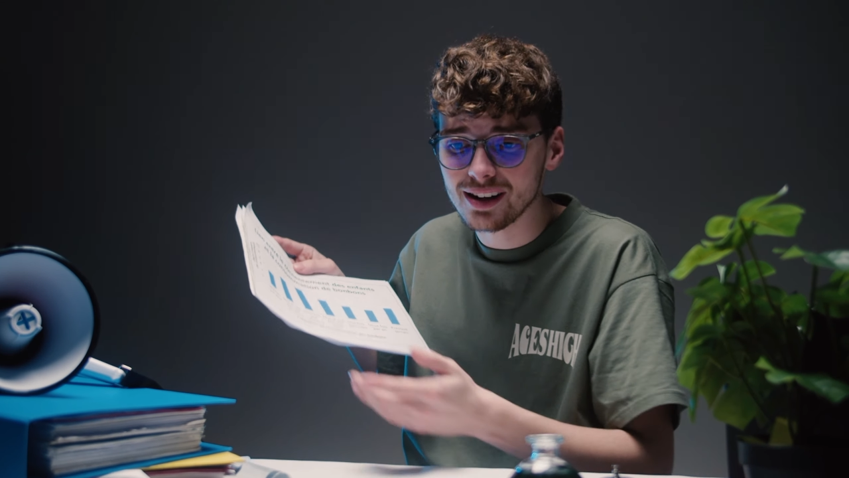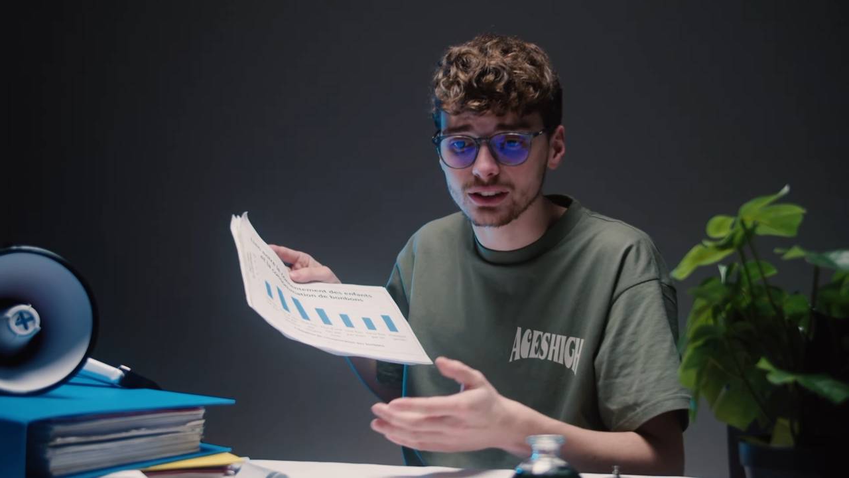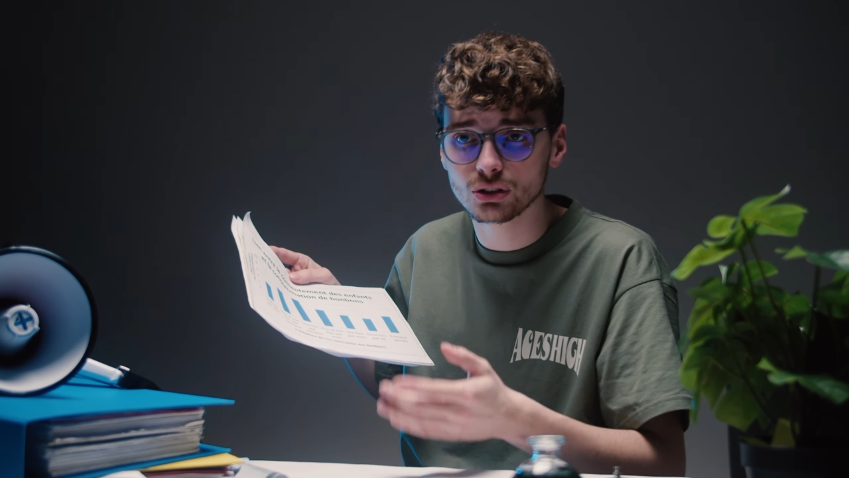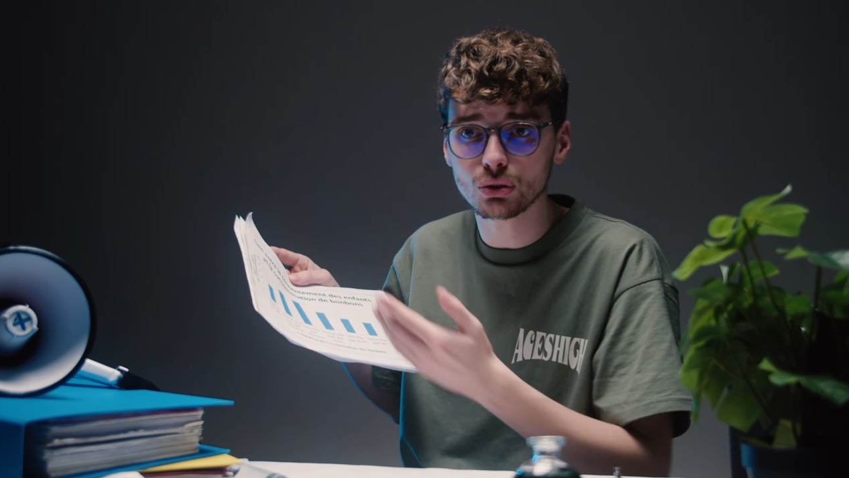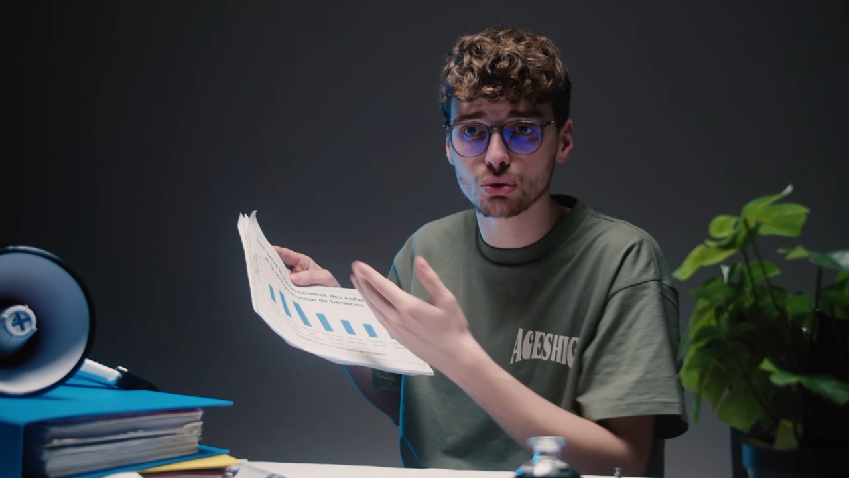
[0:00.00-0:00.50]

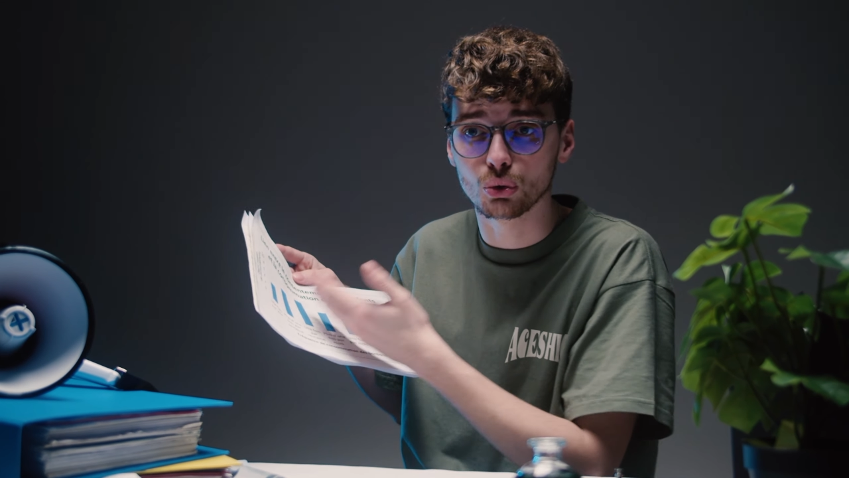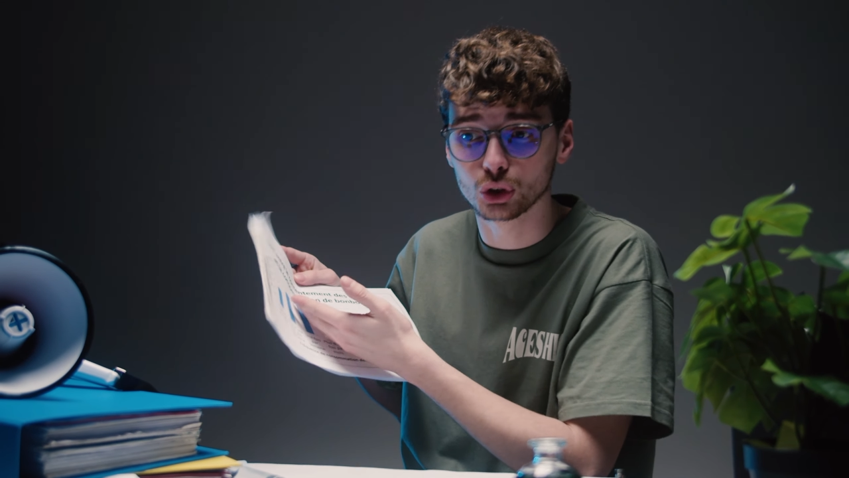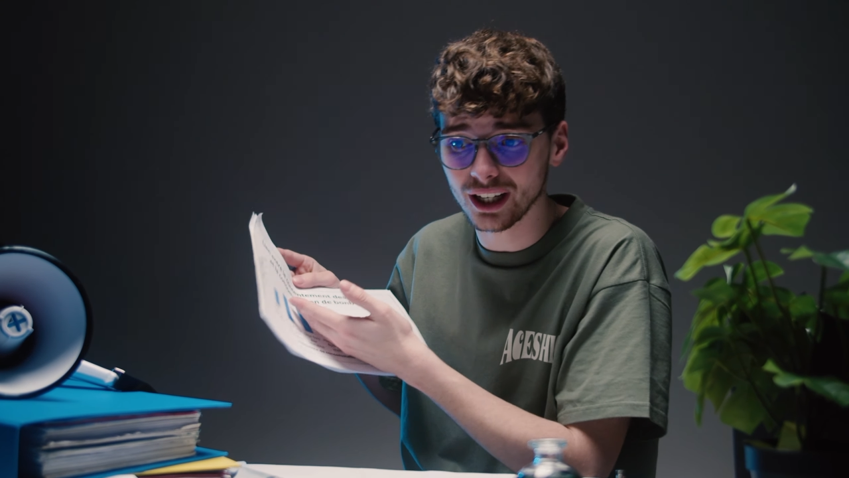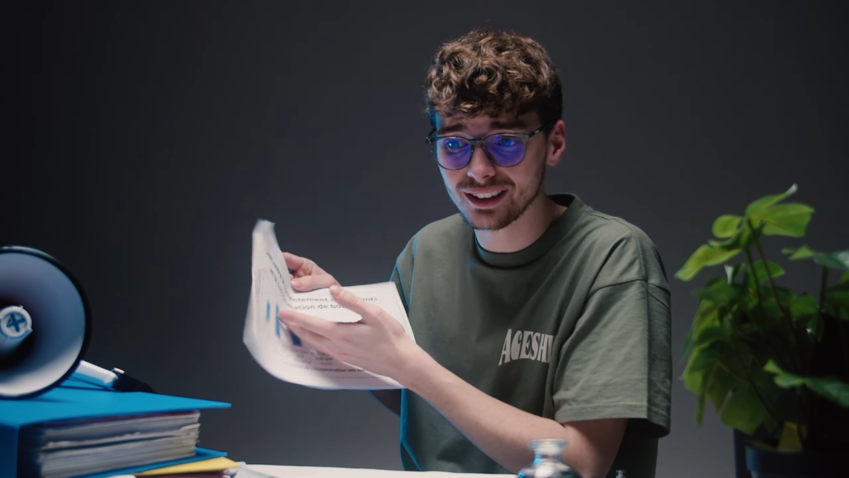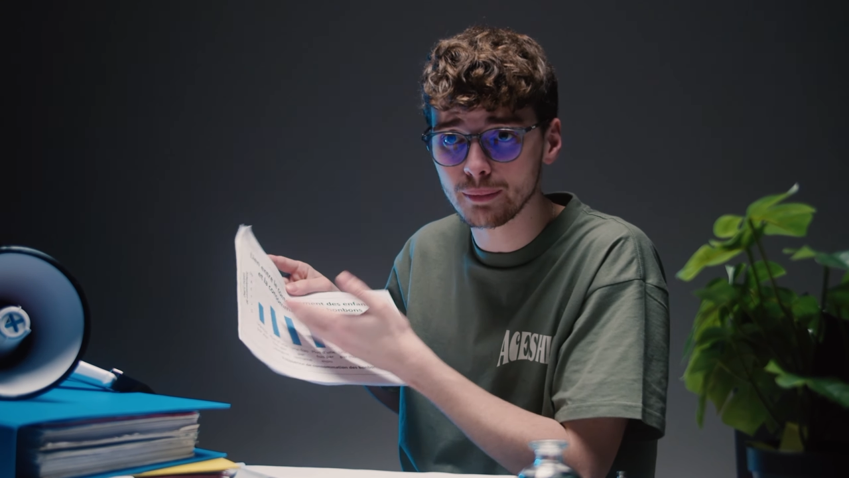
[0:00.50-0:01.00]
l'accent sur le
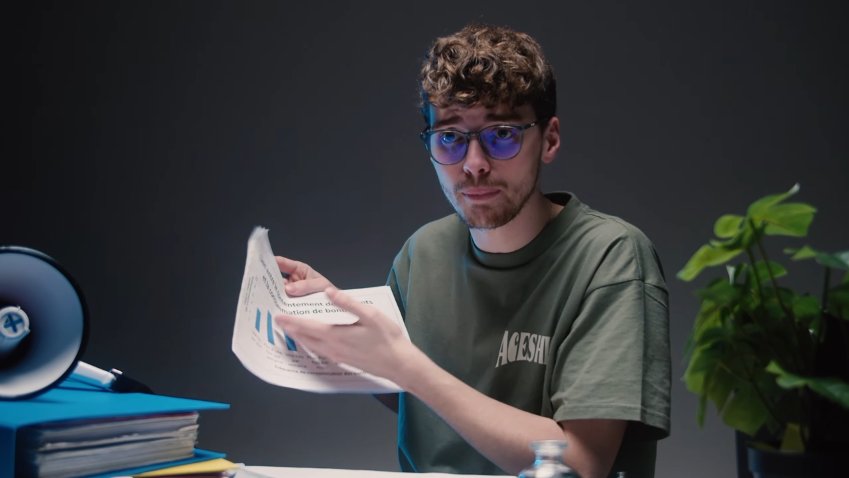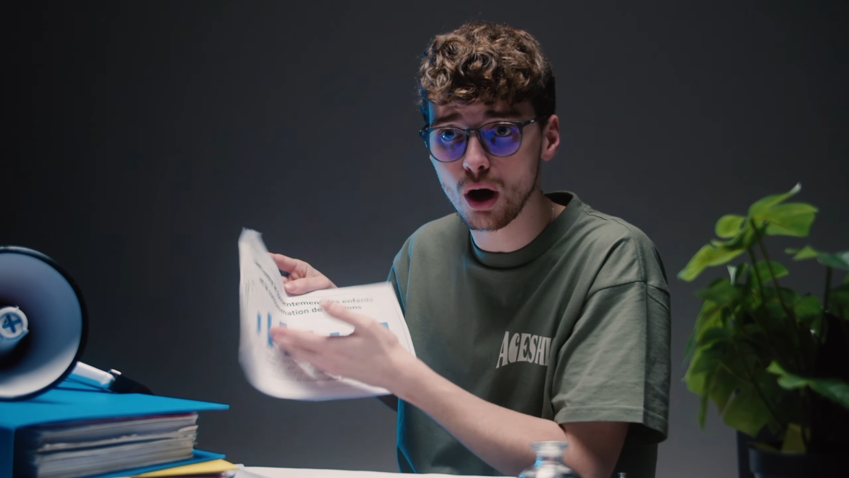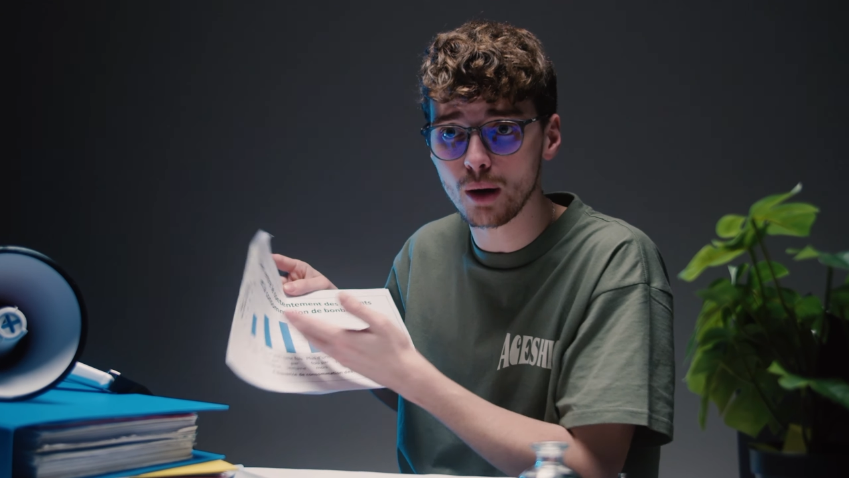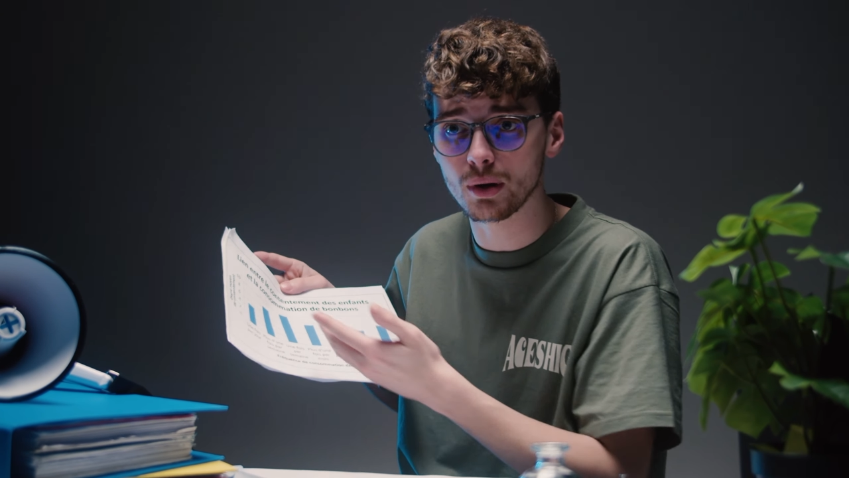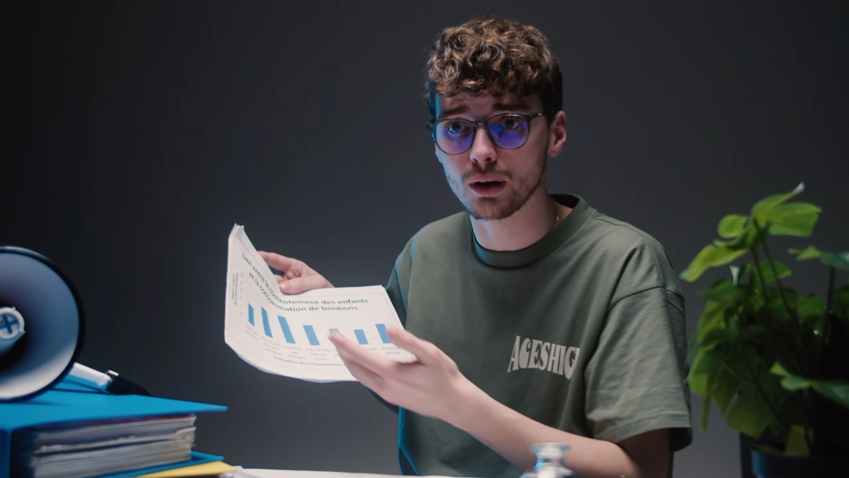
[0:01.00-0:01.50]
jardin de
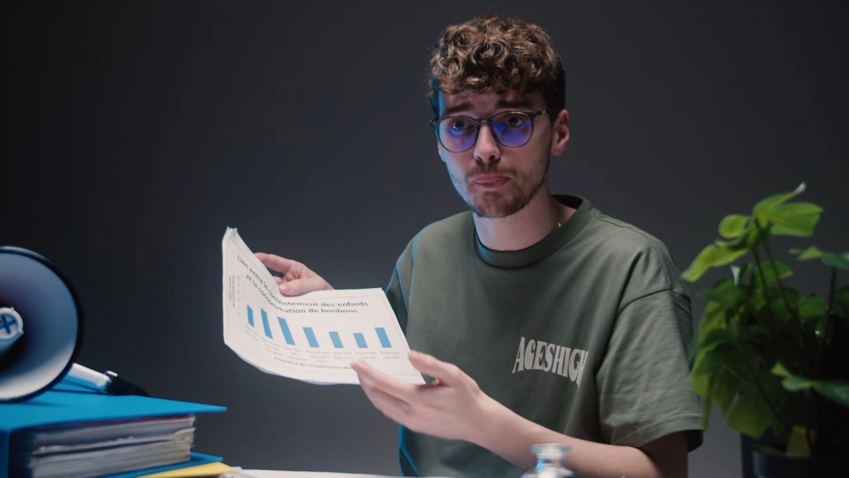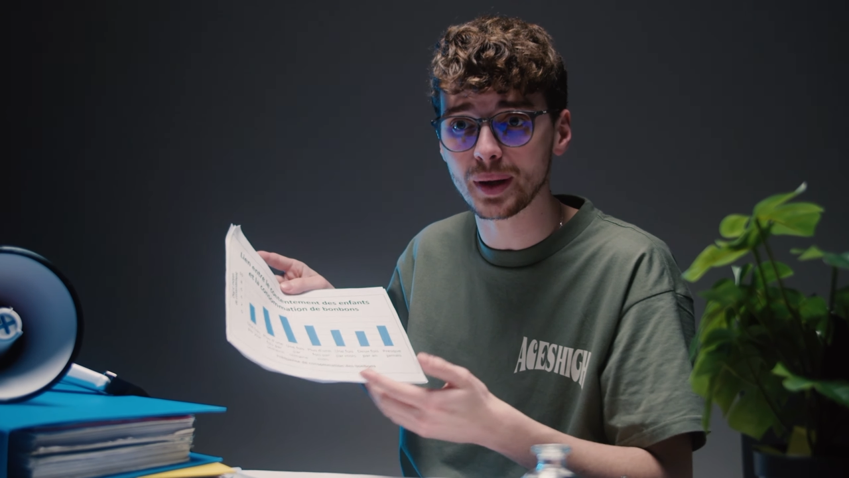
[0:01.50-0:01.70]
Bob